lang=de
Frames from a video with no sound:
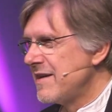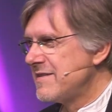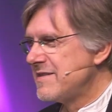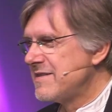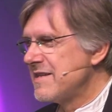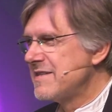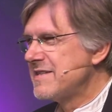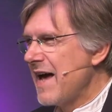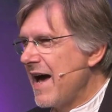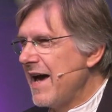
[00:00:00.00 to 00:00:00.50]

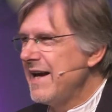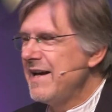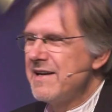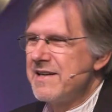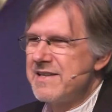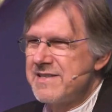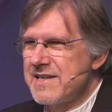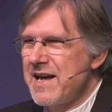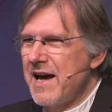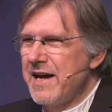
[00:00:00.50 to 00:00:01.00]
Das ist
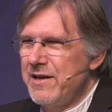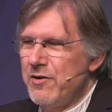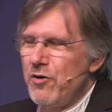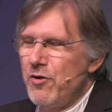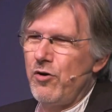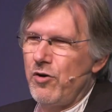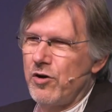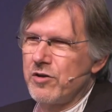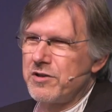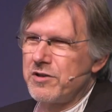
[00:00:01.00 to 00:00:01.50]
eigentlich sein
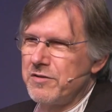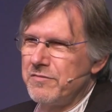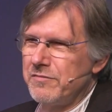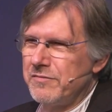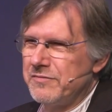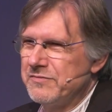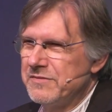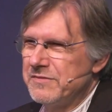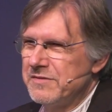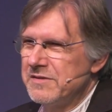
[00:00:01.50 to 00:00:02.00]
Ort.
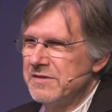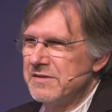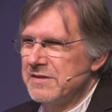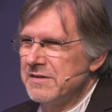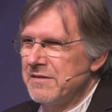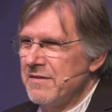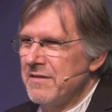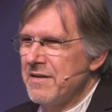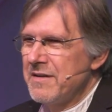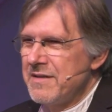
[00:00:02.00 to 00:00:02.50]

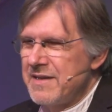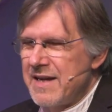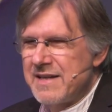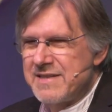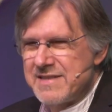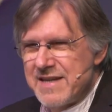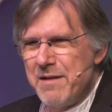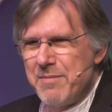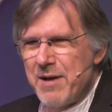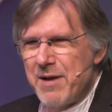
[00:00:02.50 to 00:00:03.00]
Der
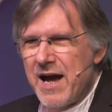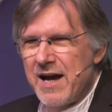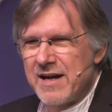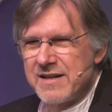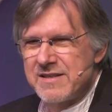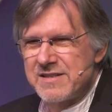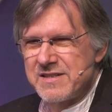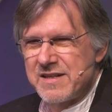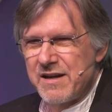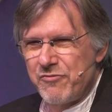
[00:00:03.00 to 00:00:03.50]
hat selber
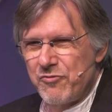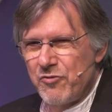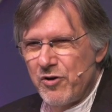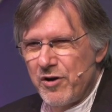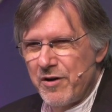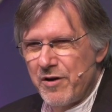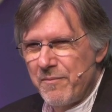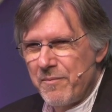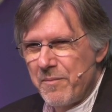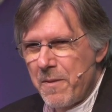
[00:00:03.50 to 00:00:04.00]
Angst
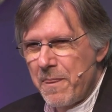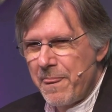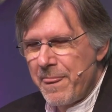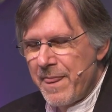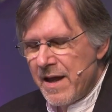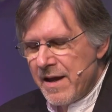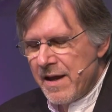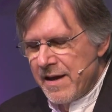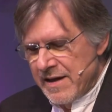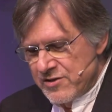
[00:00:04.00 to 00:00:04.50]
davor.
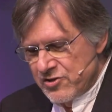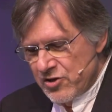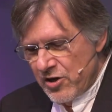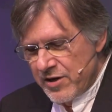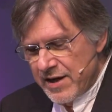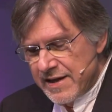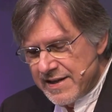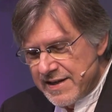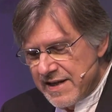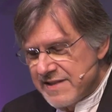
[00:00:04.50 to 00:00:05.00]

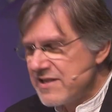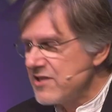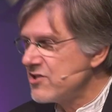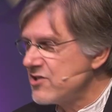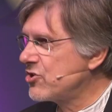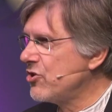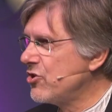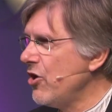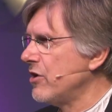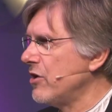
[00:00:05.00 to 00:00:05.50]
Sondern das
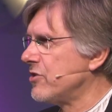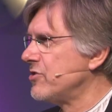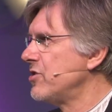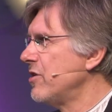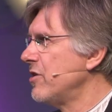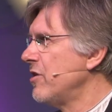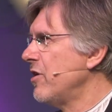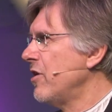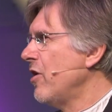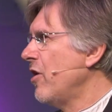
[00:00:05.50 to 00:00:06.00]
ist
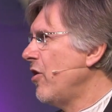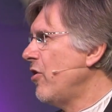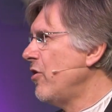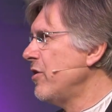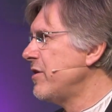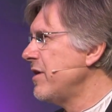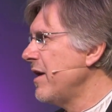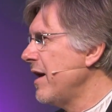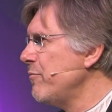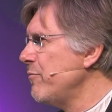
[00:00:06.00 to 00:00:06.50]
Gott.
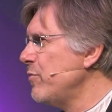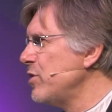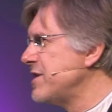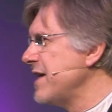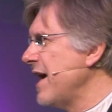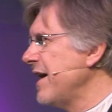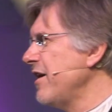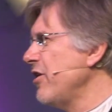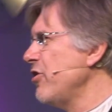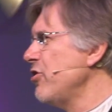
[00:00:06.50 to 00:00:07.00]
Und
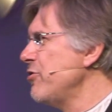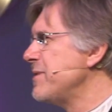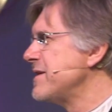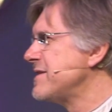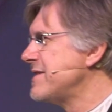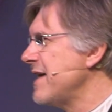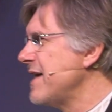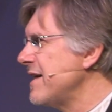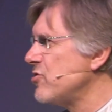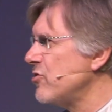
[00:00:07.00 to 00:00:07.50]
modernere
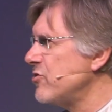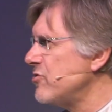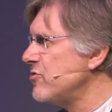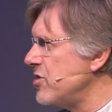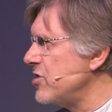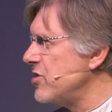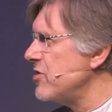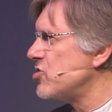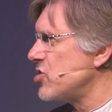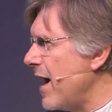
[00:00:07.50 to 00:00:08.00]
Übersetzungen,
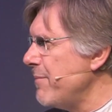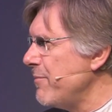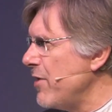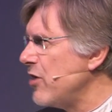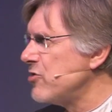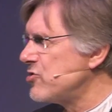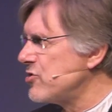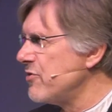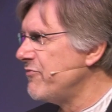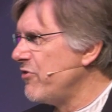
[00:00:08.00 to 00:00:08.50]
die schreiben
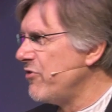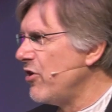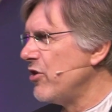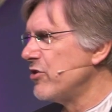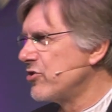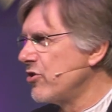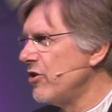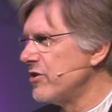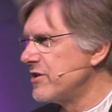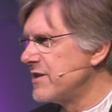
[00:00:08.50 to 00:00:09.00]
auch
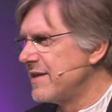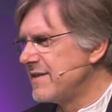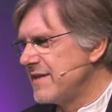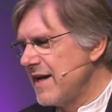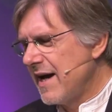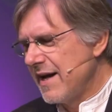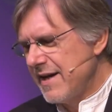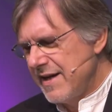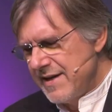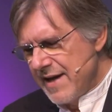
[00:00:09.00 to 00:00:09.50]
sofort Gott
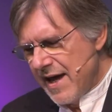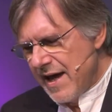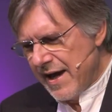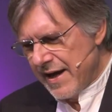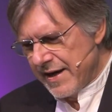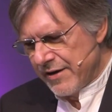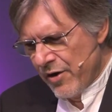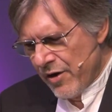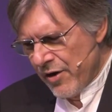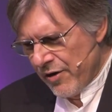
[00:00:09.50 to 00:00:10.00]
da
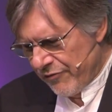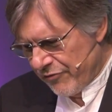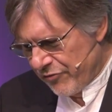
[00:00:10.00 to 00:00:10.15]
hinein.